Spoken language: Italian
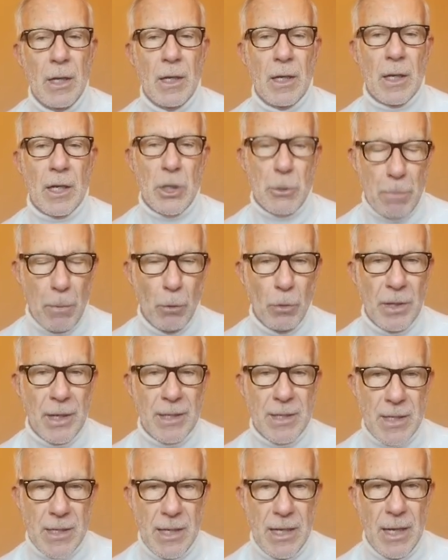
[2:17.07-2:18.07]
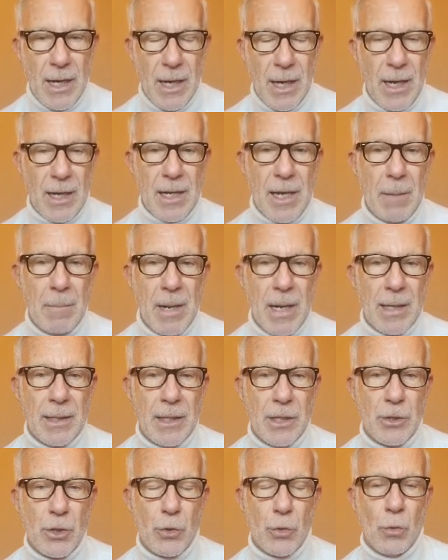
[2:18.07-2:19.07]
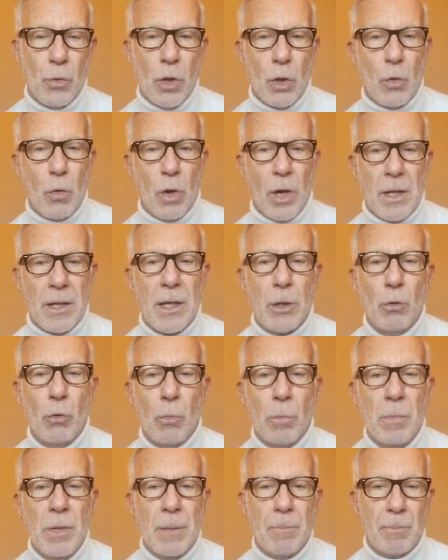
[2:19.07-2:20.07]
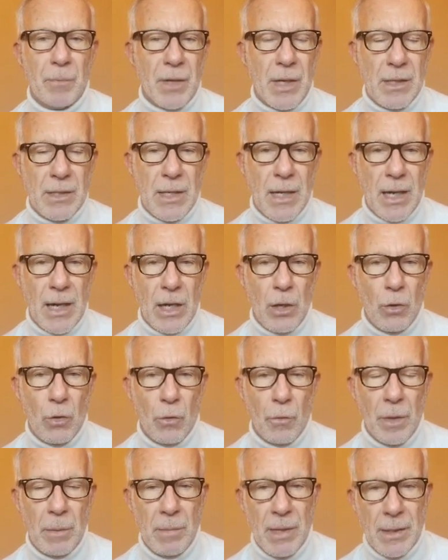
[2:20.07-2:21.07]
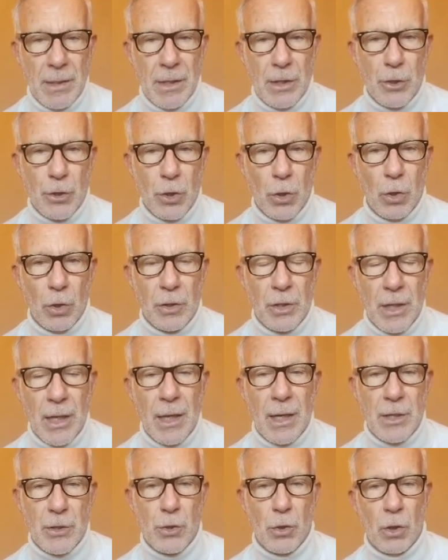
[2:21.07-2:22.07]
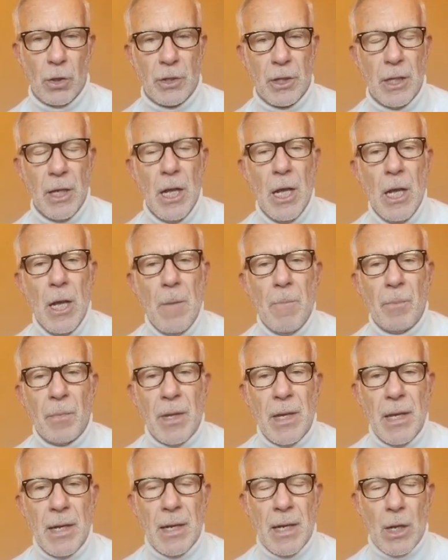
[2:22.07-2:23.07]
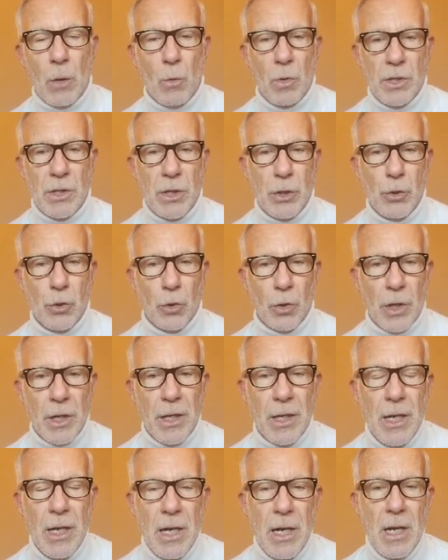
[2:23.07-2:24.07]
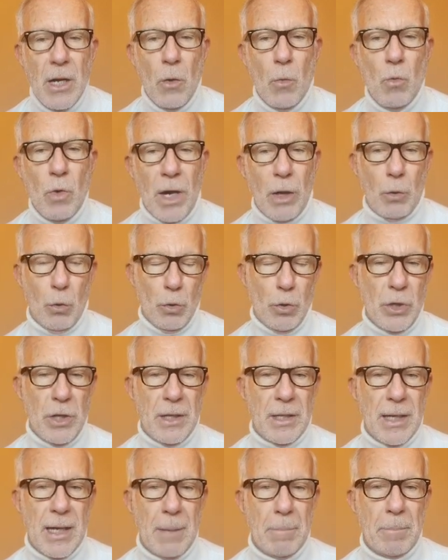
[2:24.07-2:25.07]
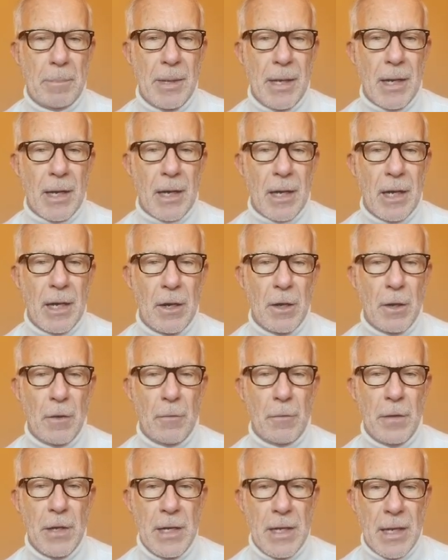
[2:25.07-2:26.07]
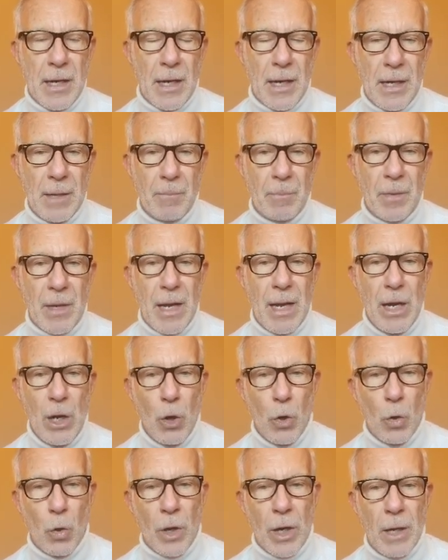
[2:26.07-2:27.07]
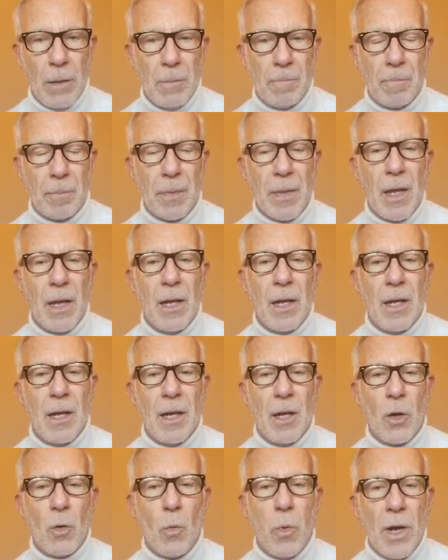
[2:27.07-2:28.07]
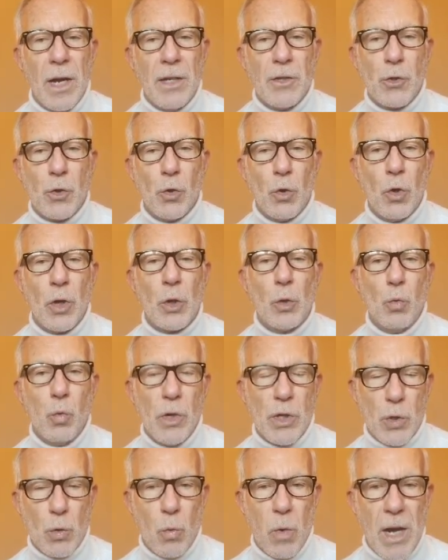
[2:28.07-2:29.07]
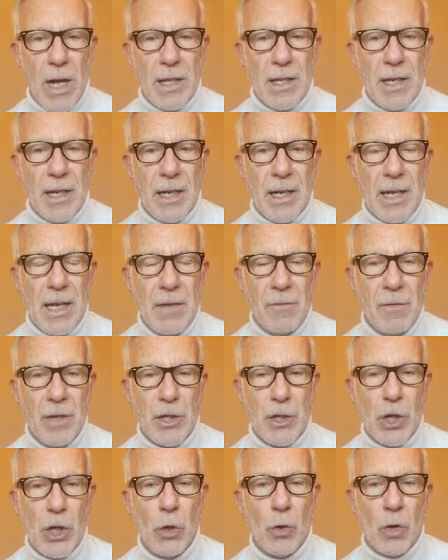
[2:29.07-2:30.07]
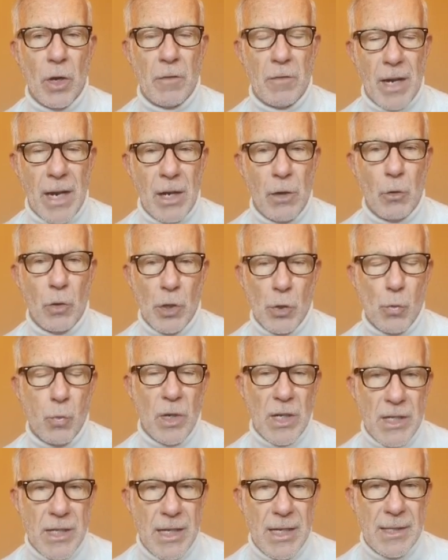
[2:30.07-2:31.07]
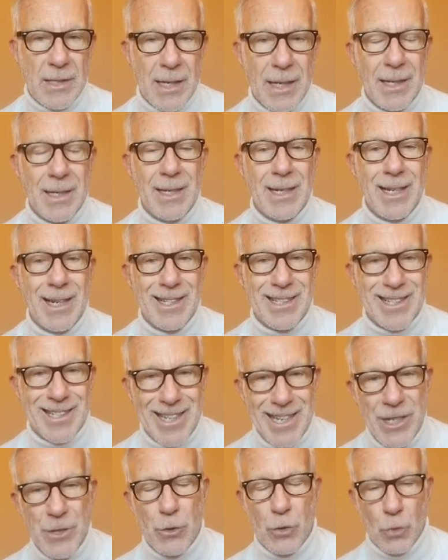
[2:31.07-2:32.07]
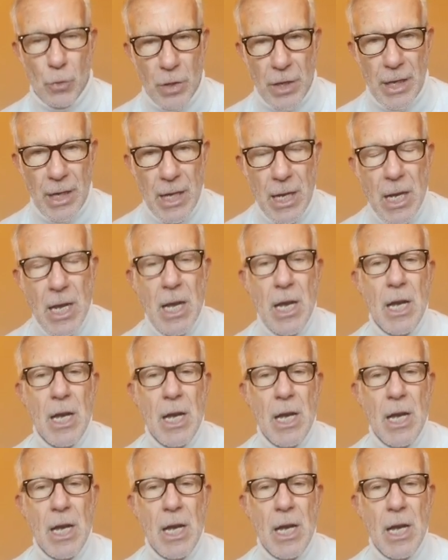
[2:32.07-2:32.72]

risponda sì alla chiamata, ci sono ancora dei dubbi che saranno ovviamente sciolti e risolti in questi giorni. Una curiosità per eh, finire. Allora, eh, quali sono le due squadre che invece non avranno nessuna assenza, nel senso che